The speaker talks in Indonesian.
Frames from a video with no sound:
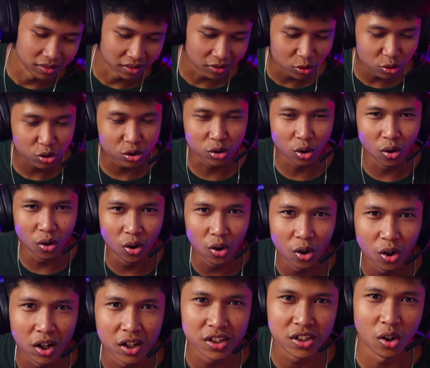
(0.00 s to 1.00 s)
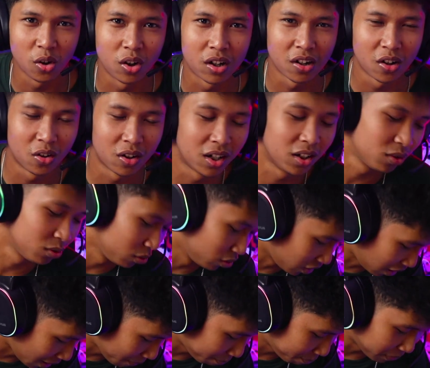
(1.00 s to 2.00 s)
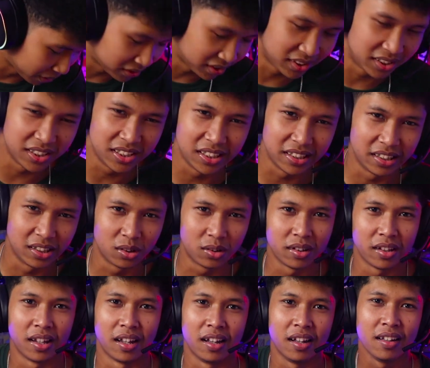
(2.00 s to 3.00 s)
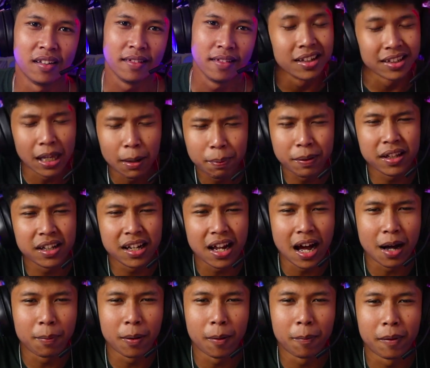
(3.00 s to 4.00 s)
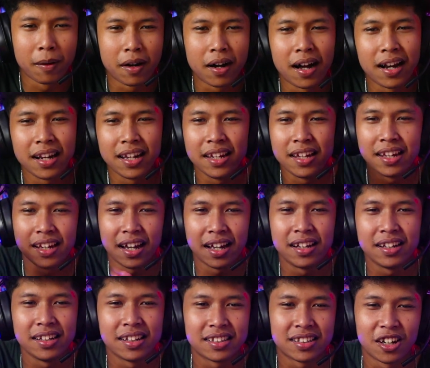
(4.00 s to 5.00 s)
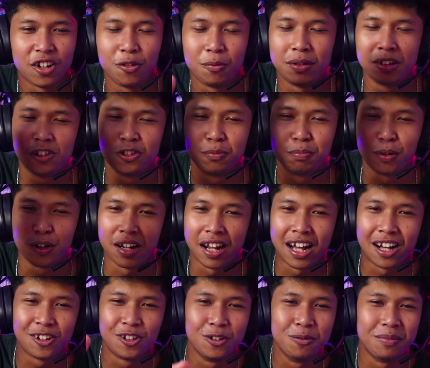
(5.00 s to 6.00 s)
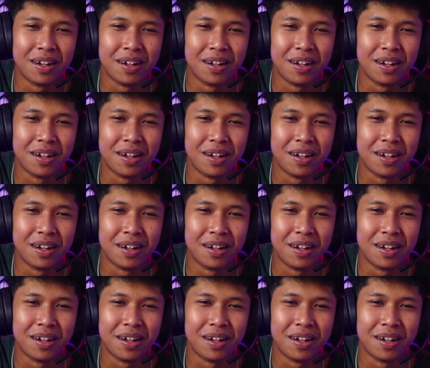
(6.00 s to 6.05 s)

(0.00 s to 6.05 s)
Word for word: Rusuh aja orang-orang tuh apa sih gitu ya. Tapi tidak apa-apa, kalian yang selalu mensupport aku